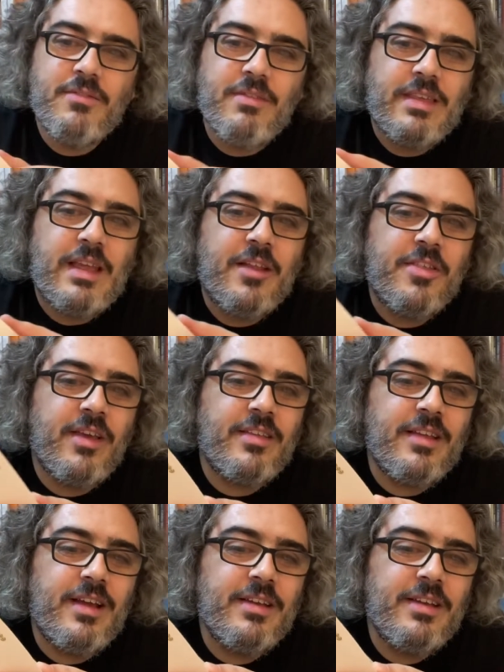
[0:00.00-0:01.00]
ve
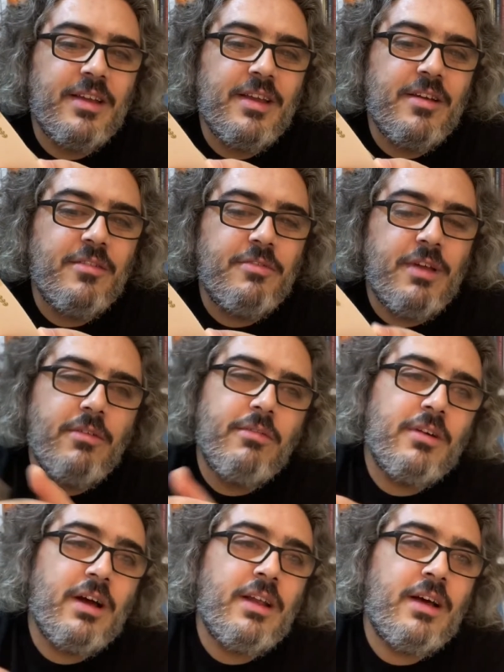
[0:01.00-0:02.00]
gerçekten
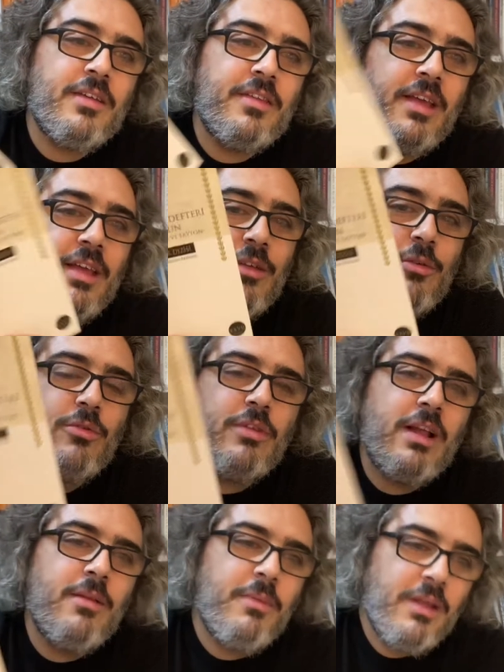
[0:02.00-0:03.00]
fevkalade
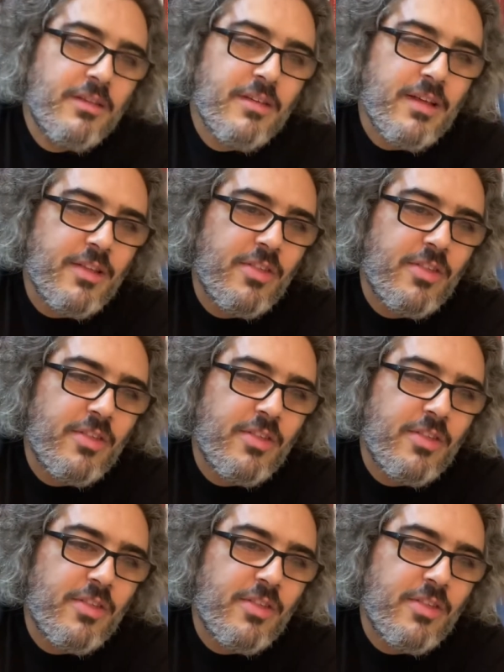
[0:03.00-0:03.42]
güzel bir